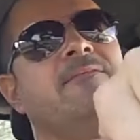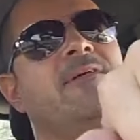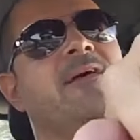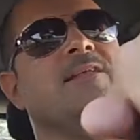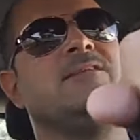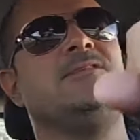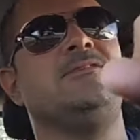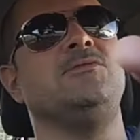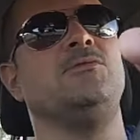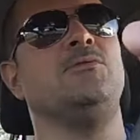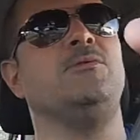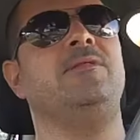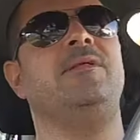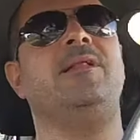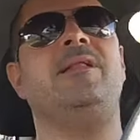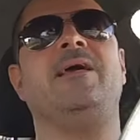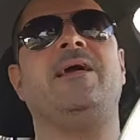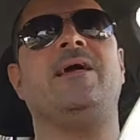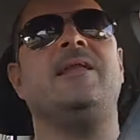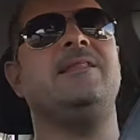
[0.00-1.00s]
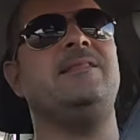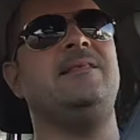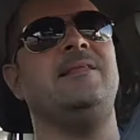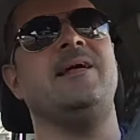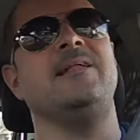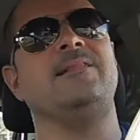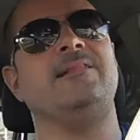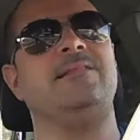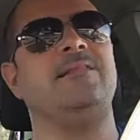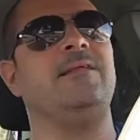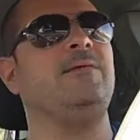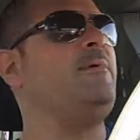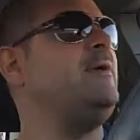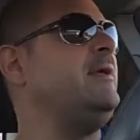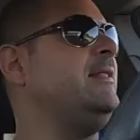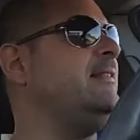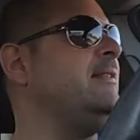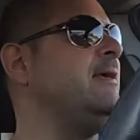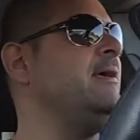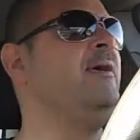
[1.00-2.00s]
invece sono delle cretinate
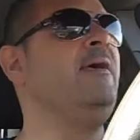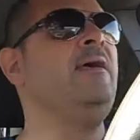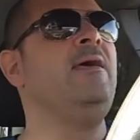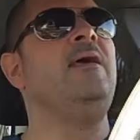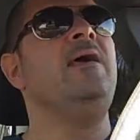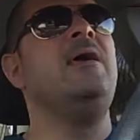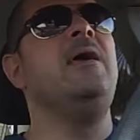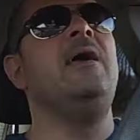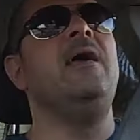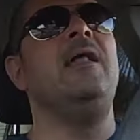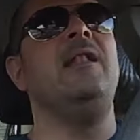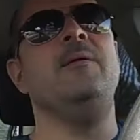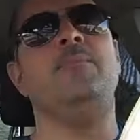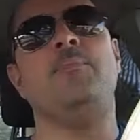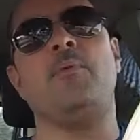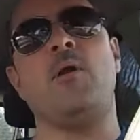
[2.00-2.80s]
tremende. Li